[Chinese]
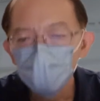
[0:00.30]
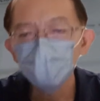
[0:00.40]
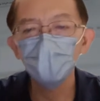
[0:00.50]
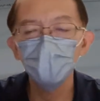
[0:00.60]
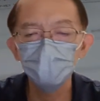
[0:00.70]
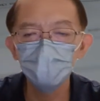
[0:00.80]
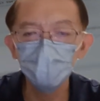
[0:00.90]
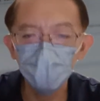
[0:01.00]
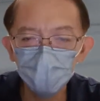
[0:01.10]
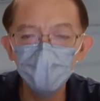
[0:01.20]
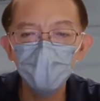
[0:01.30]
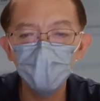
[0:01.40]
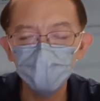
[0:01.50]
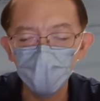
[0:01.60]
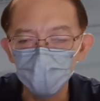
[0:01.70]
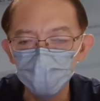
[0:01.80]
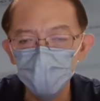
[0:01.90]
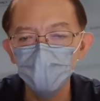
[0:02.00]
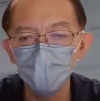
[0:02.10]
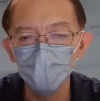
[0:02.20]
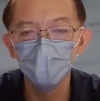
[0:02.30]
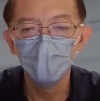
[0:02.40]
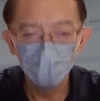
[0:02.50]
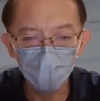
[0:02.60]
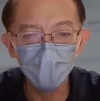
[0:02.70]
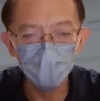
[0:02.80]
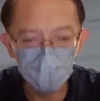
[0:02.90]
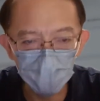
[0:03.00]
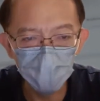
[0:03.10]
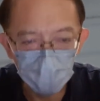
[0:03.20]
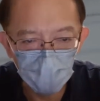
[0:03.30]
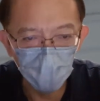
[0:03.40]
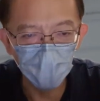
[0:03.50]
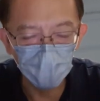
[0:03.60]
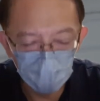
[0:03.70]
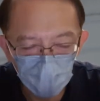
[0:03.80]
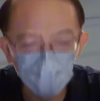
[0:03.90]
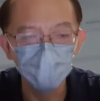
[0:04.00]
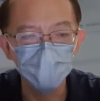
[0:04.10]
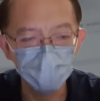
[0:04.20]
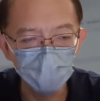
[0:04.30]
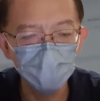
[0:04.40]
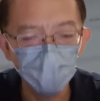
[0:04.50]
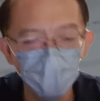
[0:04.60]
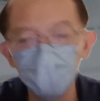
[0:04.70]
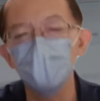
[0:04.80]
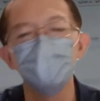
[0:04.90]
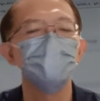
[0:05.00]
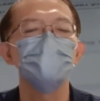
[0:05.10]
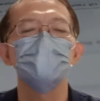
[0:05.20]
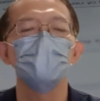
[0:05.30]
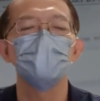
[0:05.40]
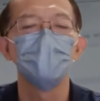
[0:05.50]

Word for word: 那今天要跟大家来谈的是呢，跨境财富新蓝海市场，